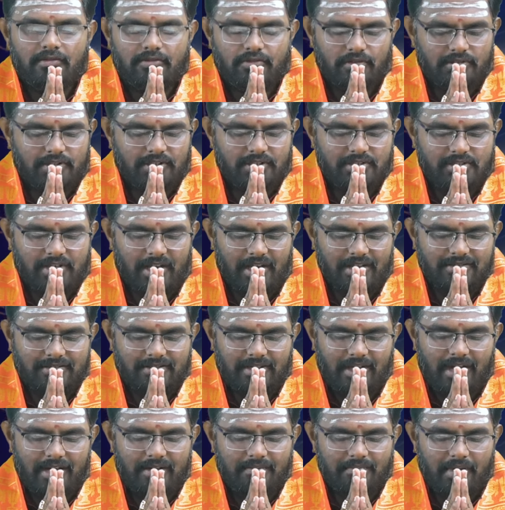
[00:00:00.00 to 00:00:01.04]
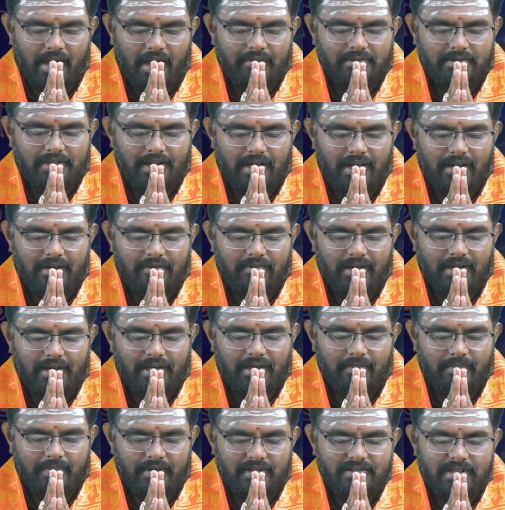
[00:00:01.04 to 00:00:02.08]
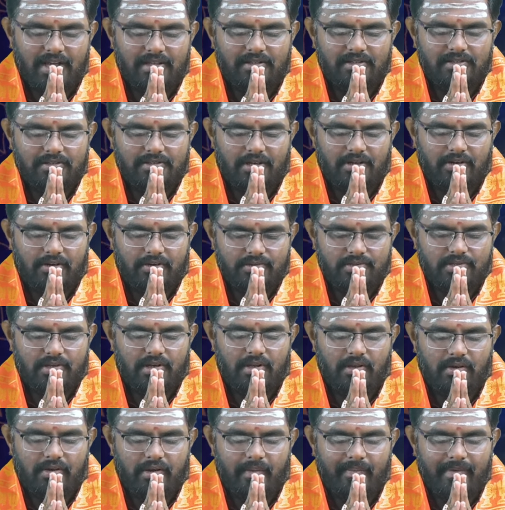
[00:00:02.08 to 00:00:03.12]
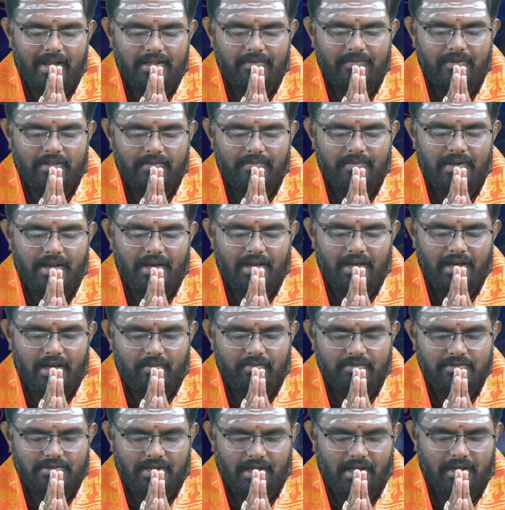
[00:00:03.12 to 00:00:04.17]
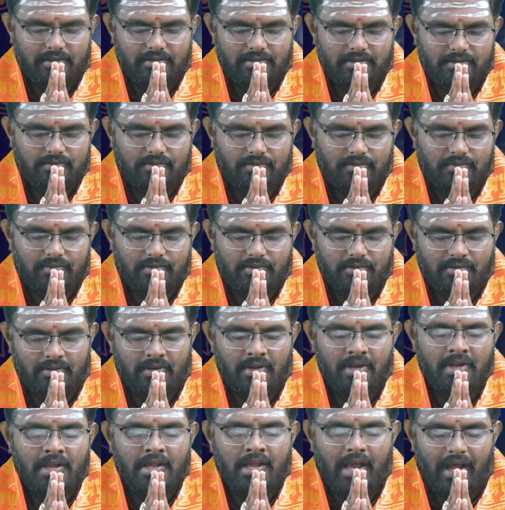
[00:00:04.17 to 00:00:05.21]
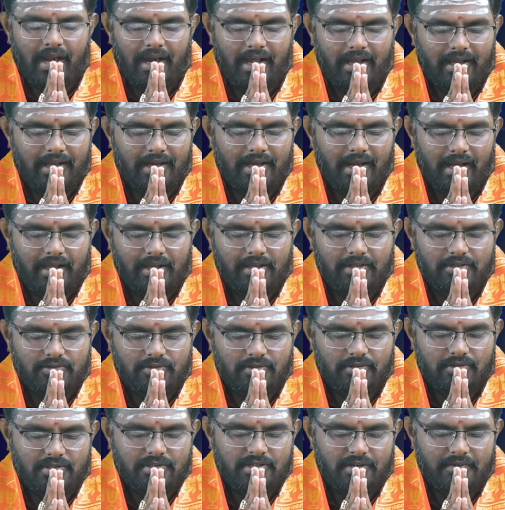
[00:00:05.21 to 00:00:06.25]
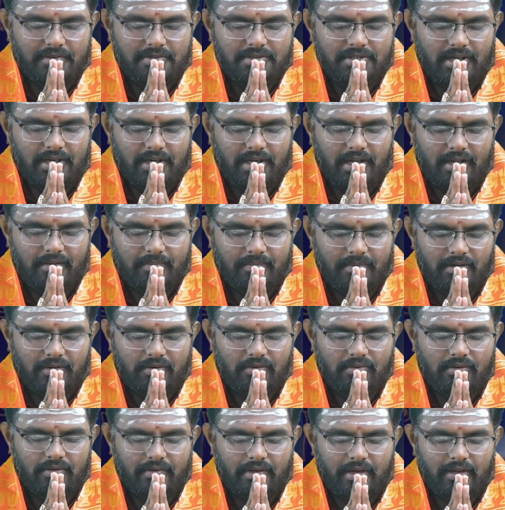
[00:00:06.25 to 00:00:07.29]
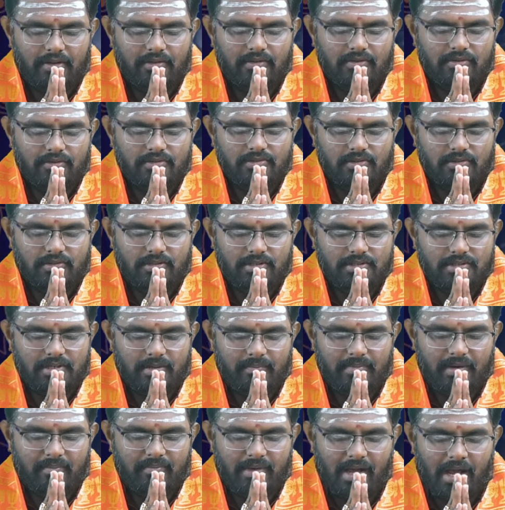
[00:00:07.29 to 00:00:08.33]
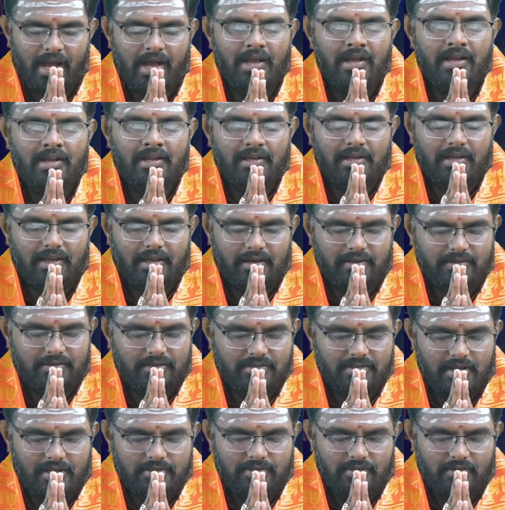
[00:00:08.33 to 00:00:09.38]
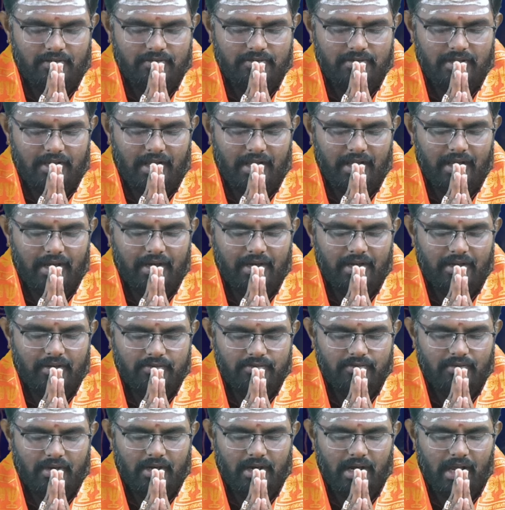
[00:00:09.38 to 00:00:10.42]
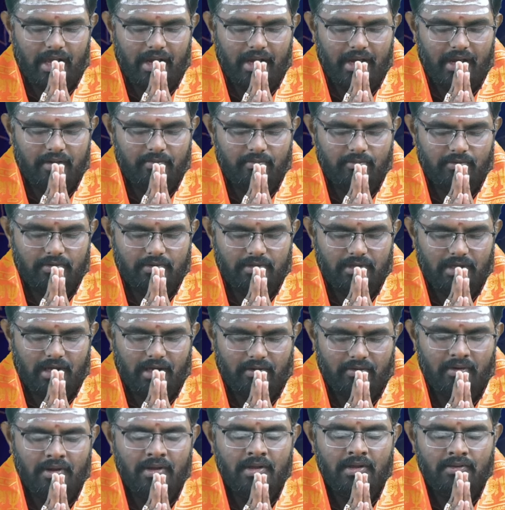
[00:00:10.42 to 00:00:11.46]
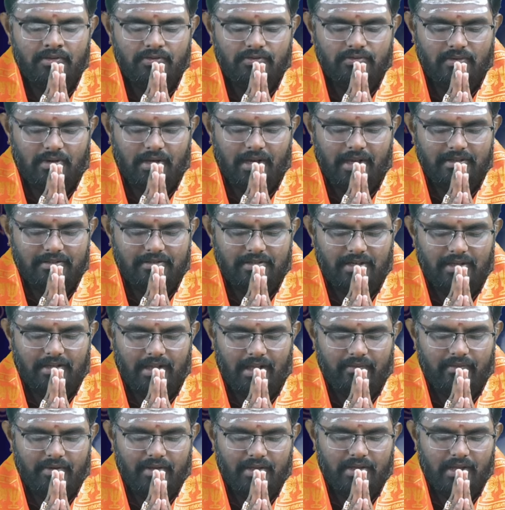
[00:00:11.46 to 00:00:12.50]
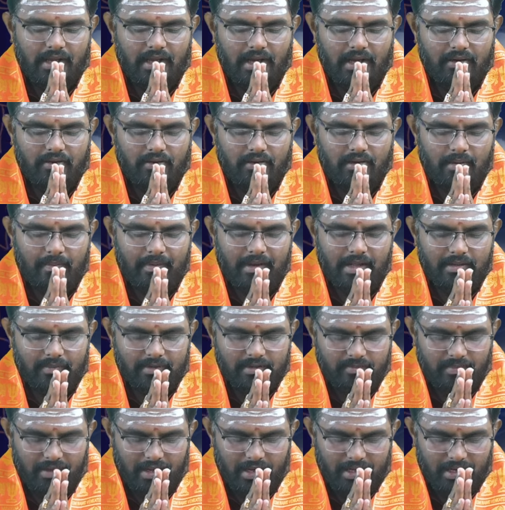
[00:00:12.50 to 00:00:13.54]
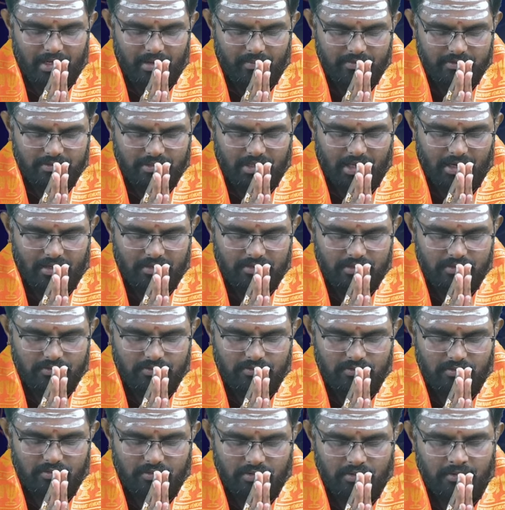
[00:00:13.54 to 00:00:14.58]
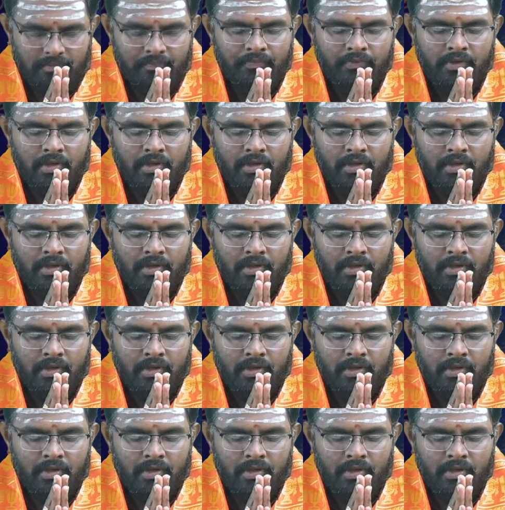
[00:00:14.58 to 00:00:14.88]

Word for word: జ్యోతిష్ శాస్త్రాన్ని భావితరాల వారికి ప్రసాదించిన ఋషుల యొక్క పాదపద్మాలకి నమస్కారం చేసుకుంటూ అలాగే నాకు జ్యోతిష విద్యను నేర్పిన గురువర్యులు జ్యోతిష బ్రహ్మ కీర్తిశేషులు శ్రీ ఈరంకి సూర్యనారాయణమూర్తి గారు సూర్య శ్రీ దైవజ్ఞ గారి యొక్క పాదపద్మాలకి నమస్కారం చేసుకుంటూ